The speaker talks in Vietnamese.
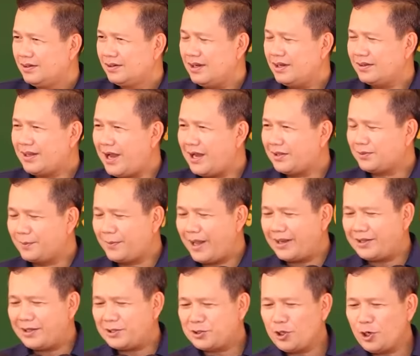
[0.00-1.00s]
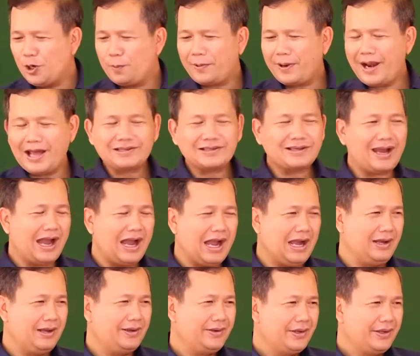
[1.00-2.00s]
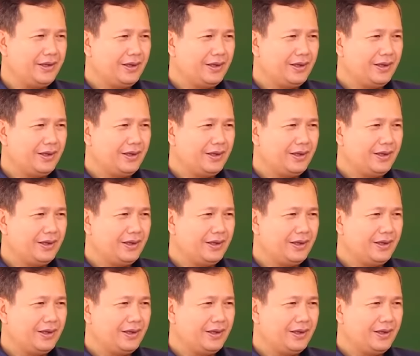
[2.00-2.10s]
cái tha sầm đây để chịu phải đánh cả